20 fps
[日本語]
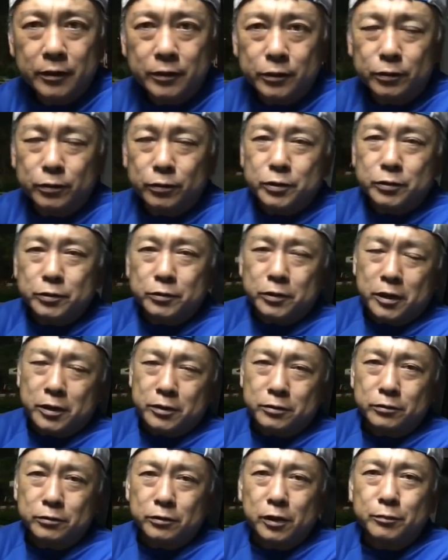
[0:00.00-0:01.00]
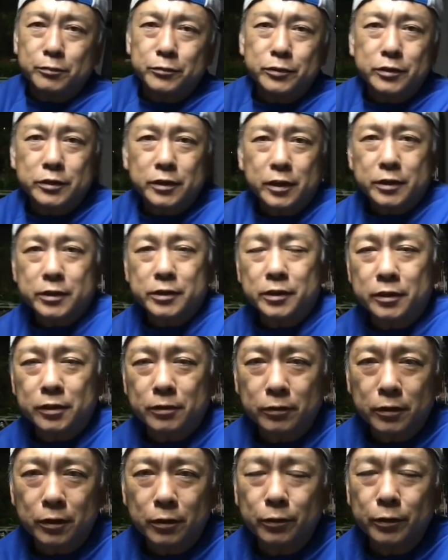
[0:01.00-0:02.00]
ちょっと修理はするのが難しいって
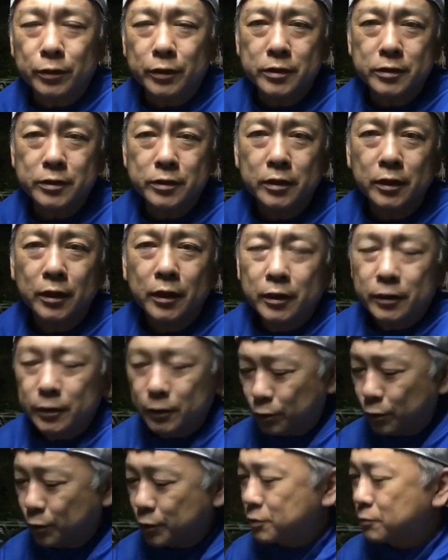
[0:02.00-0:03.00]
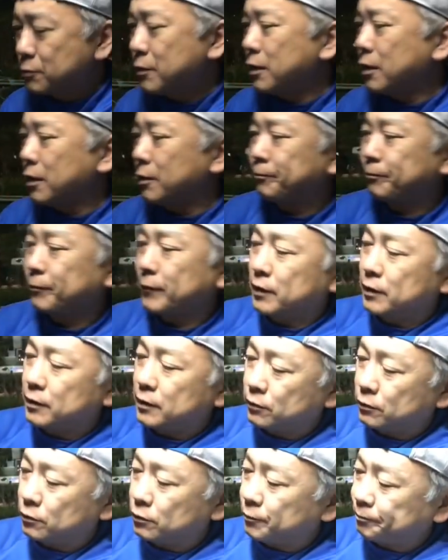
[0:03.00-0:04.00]
いうのが多いです。で、こいつは、
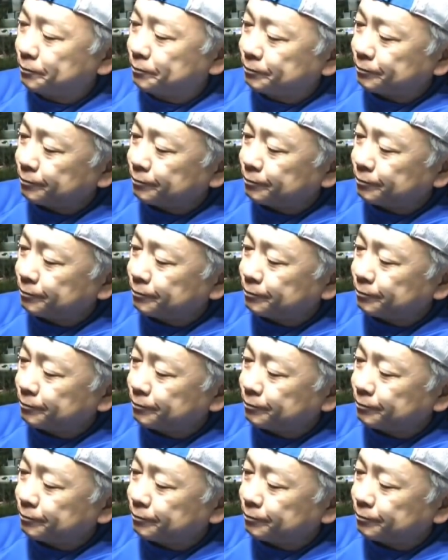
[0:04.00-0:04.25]
えー、と、